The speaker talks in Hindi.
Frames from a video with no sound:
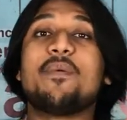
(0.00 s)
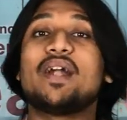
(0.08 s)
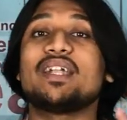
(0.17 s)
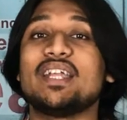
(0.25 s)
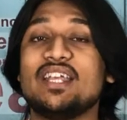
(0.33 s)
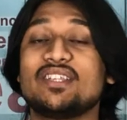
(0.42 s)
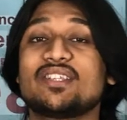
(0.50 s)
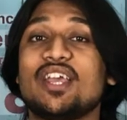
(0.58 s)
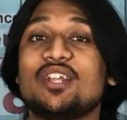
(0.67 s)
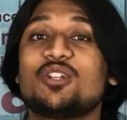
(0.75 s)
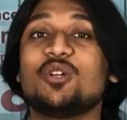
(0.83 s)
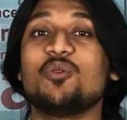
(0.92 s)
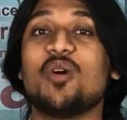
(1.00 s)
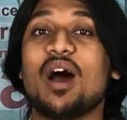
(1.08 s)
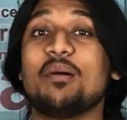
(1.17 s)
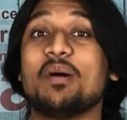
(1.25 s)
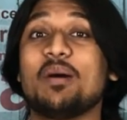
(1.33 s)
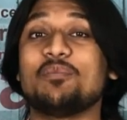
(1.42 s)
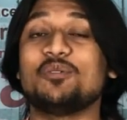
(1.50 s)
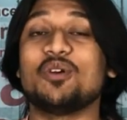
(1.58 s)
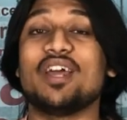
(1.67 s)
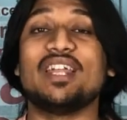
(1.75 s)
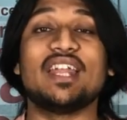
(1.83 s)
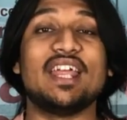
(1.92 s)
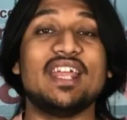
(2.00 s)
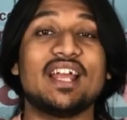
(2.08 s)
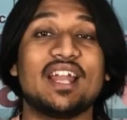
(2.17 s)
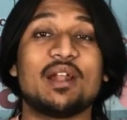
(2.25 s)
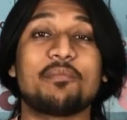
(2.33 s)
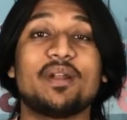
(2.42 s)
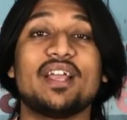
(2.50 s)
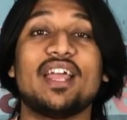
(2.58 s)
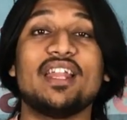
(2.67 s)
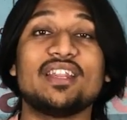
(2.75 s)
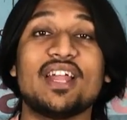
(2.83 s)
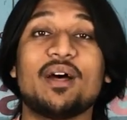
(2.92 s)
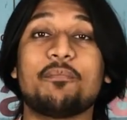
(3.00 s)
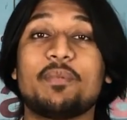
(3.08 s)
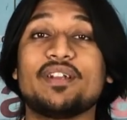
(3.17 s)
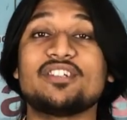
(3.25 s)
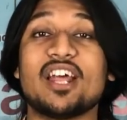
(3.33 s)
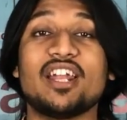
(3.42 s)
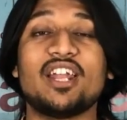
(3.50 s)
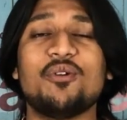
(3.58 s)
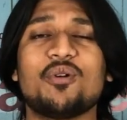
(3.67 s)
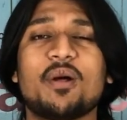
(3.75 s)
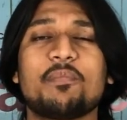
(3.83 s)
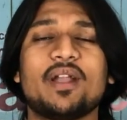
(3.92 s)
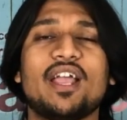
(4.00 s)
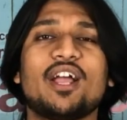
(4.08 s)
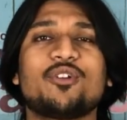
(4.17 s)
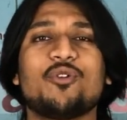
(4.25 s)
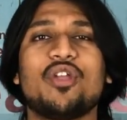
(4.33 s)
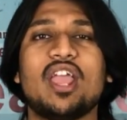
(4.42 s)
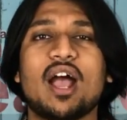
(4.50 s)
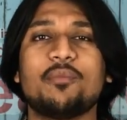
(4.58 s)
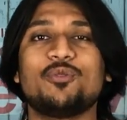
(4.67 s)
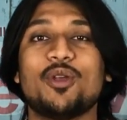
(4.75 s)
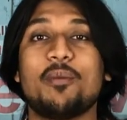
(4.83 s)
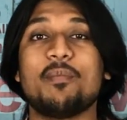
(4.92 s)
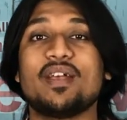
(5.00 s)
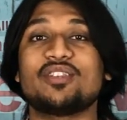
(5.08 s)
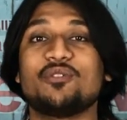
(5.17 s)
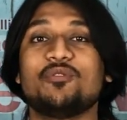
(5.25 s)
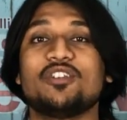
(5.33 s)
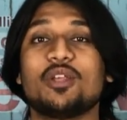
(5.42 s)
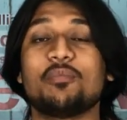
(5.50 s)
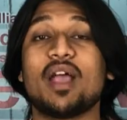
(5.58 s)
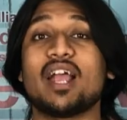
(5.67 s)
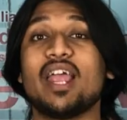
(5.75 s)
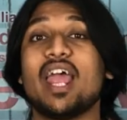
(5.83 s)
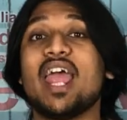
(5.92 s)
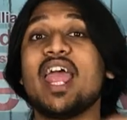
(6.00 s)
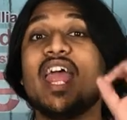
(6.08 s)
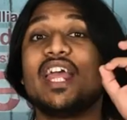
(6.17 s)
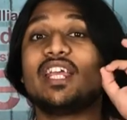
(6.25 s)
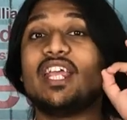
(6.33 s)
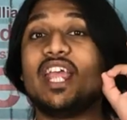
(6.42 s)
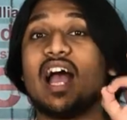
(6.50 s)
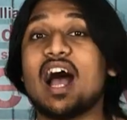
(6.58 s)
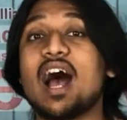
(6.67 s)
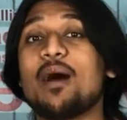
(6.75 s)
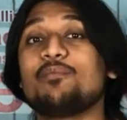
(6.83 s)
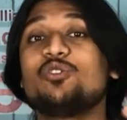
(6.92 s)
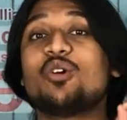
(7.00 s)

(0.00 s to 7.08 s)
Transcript: बट इसके थ्रू अब आप जो है नहीं करना पड़ेगा इतना परेशान नहीं होना पड़ेगा क्योंकि अब जो है मैसेज फीचर में आ गया है कि आप